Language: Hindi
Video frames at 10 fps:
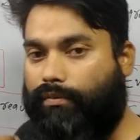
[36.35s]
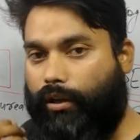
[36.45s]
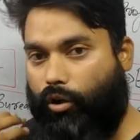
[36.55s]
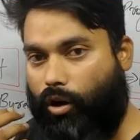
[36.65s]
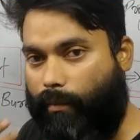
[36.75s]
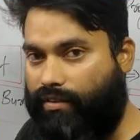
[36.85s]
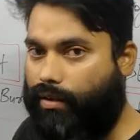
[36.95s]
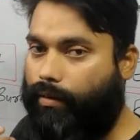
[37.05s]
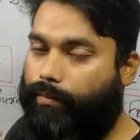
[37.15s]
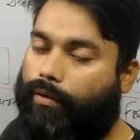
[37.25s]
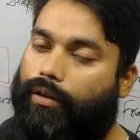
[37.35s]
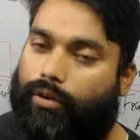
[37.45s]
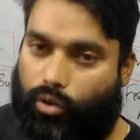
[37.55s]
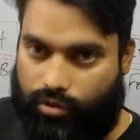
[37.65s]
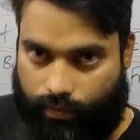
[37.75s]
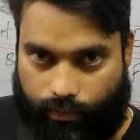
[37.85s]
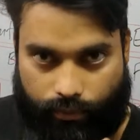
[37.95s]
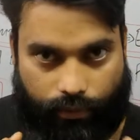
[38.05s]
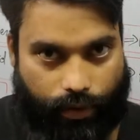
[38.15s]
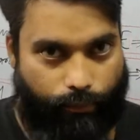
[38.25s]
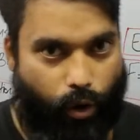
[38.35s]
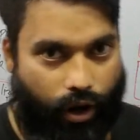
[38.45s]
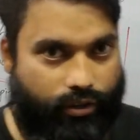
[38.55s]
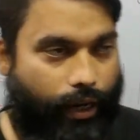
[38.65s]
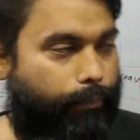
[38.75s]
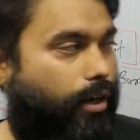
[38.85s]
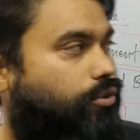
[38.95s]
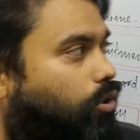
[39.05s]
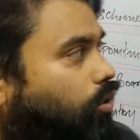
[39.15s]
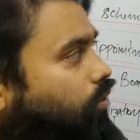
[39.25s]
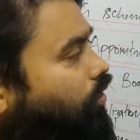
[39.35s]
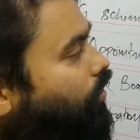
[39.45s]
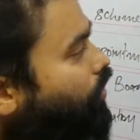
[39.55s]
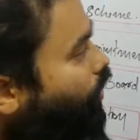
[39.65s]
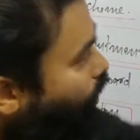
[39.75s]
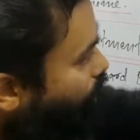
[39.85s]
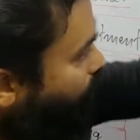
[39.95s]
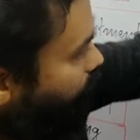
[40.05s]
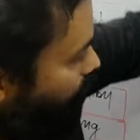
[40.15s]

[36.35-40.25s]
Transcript: इकोनॉमिक्स के कुछ इम्पोर्टेंट चैप्टर्स को और